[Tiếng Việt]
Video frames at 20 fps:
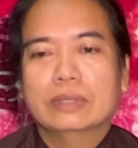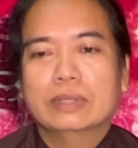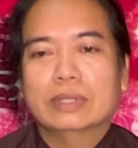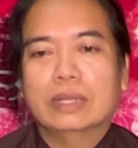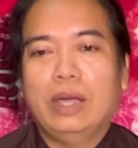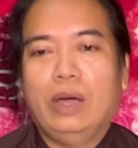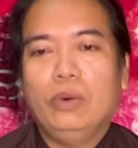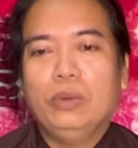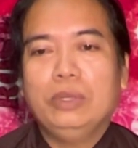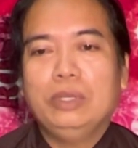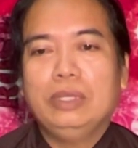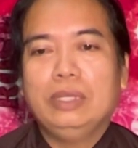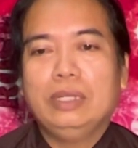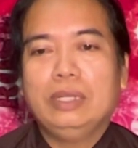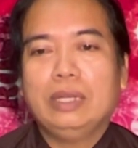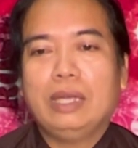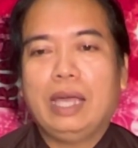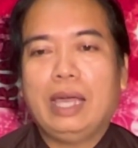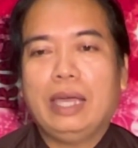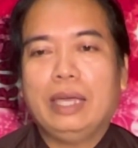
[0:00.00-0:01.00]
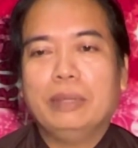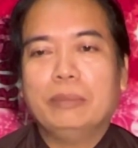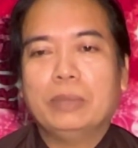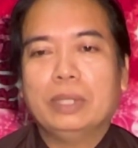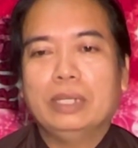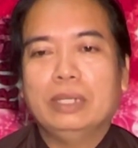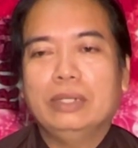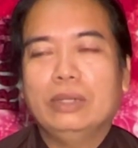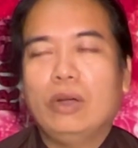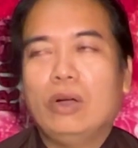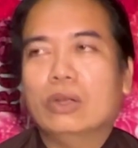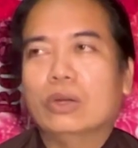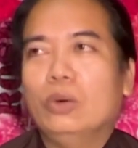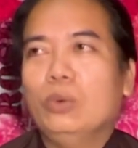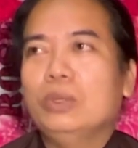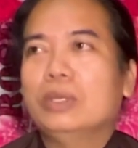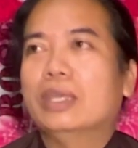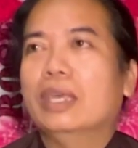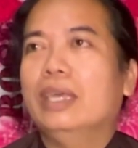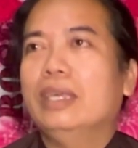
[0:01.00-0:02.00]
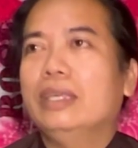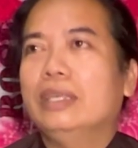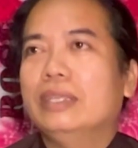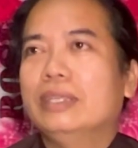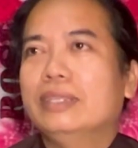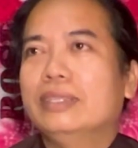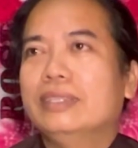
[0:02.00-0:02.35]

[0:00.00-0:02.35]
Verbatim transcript: khỏi ai mà đi non núi chi